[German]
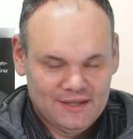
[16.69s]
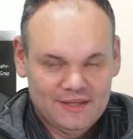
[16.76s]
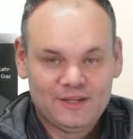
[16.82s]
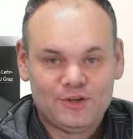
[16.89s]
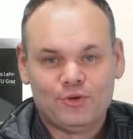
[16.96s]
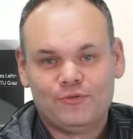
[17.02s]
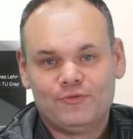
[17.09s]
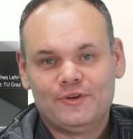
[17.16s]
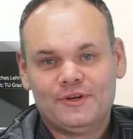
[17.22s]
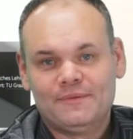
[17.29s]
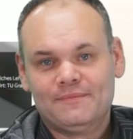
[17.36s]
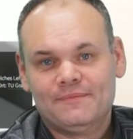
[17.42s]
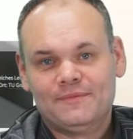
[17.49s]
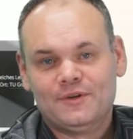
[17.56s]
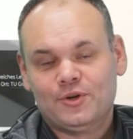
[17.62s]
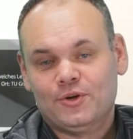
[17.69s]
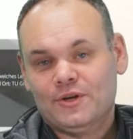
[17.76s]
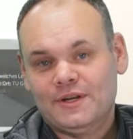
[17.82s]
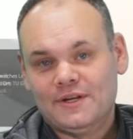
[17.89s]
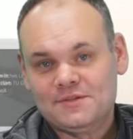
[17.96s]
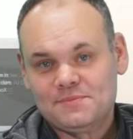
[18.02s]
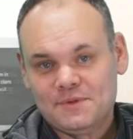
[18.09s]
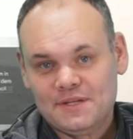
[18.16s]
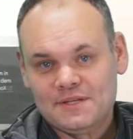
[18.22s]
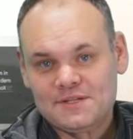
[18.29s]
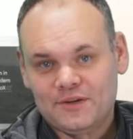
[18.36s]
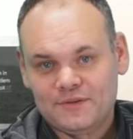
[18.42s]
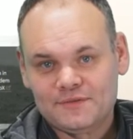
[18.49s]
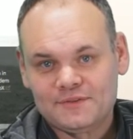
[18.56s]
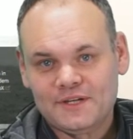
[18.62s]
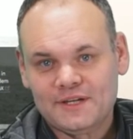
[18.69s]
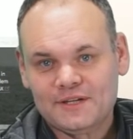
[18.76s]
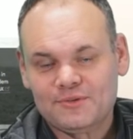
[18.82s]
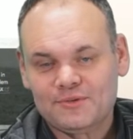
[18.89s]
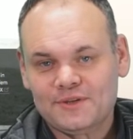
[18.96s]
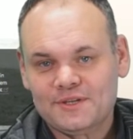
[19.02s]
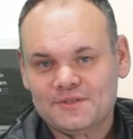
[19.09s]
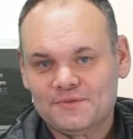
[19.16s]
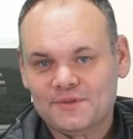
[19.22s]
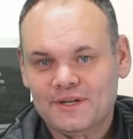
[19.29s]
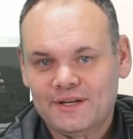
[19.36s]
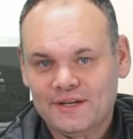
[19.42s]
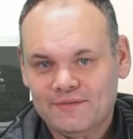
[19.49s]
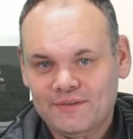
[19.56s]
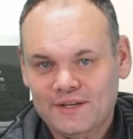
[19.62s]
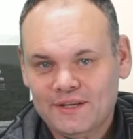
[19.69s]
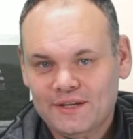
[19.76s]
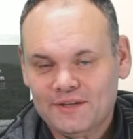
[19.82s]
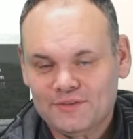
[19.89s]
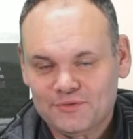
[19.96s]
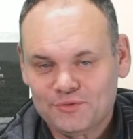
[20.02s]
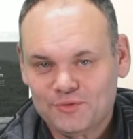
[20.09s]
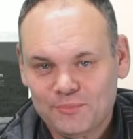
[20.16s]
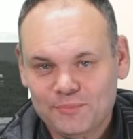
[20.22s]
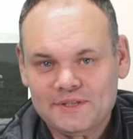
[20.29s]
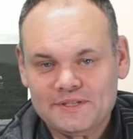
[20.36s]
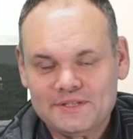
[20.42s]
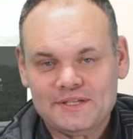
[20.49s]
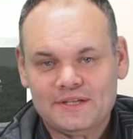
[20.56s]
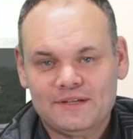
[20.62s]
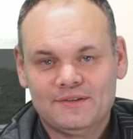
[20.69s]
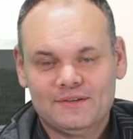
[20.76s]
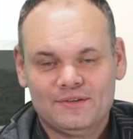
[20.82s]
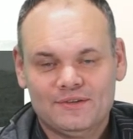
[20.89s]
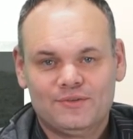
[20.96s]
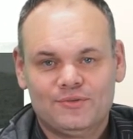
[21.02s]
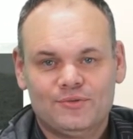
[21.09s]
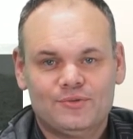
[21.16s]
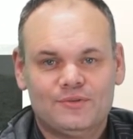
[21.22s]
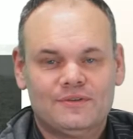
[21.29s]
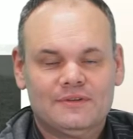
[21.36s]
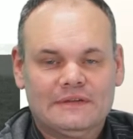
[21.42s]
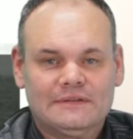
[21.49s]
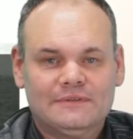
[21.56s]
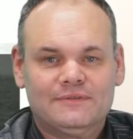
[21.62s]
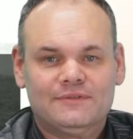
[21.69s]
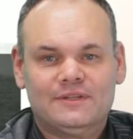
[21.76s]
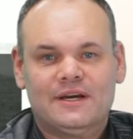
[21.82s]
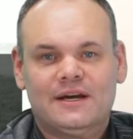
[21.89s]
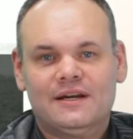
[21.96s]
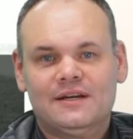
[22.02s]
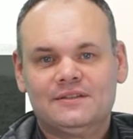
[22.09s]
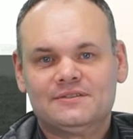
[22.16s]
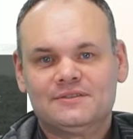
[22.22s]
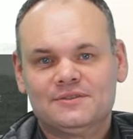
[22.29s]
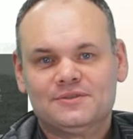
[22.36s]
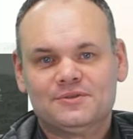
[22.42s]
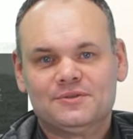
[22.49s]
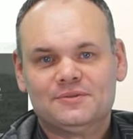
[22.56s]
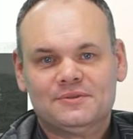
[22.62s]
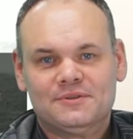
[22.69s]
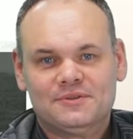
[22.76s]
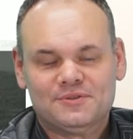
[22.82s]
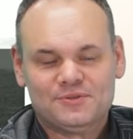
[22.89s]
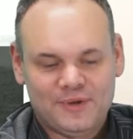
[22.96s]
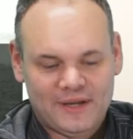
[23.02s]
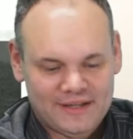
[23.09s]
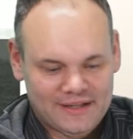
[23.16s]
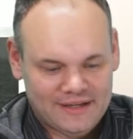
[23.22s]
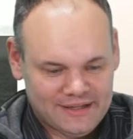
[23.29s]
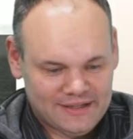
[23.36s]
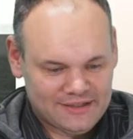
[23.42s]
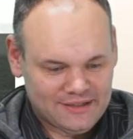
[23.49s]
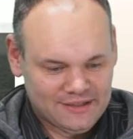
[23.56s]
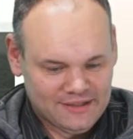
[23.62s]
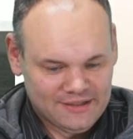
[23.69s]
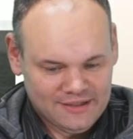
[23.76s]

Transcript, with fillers: Ich hoffe, wir können jetzt mit dieser Aufzeichnung das wieder ein wenig so kompensieren und äh, wieder alles also so einrinken,